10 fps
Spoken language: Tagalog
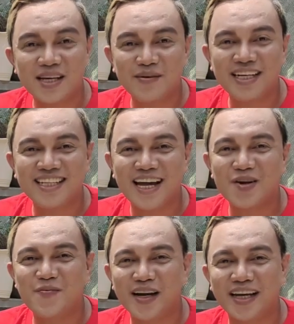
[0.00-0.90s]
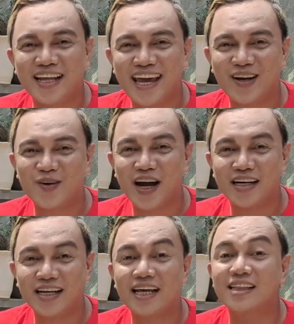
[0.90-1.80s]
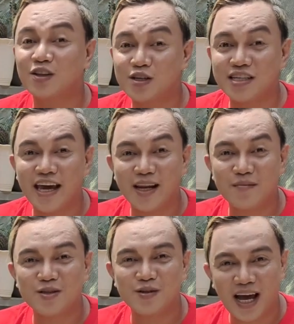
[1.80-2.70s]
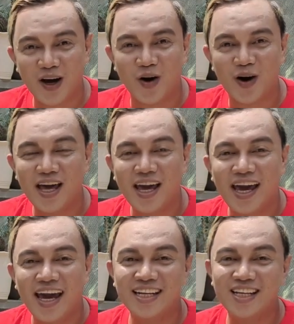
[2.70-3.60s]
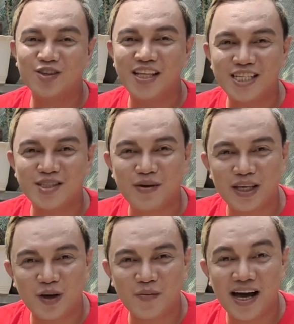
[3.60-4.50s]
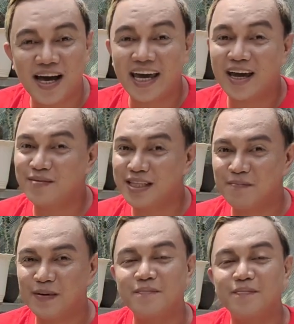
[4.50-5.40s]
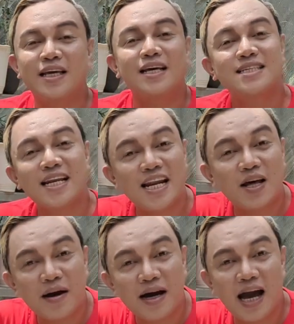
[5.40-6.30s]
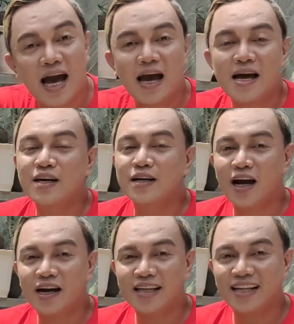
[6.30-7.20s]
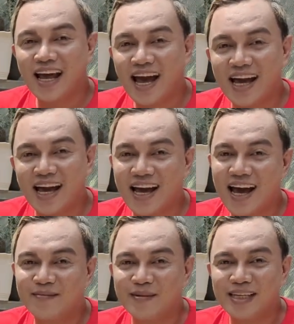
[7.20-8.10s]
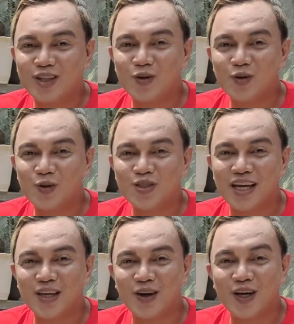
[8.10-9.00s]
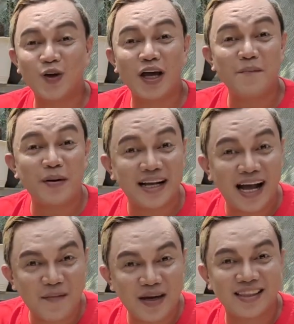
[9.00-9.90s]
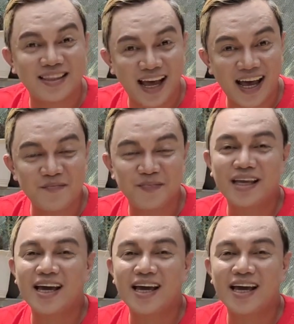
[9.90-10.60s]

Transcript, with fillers: back sa Mini Dino Park and Eco Garden at ito si Hermes Sunao And in today's video mga ka-MDP, isa na namang garden hack ang aming ituturo sa inyo. Ito ay ang paggamit ng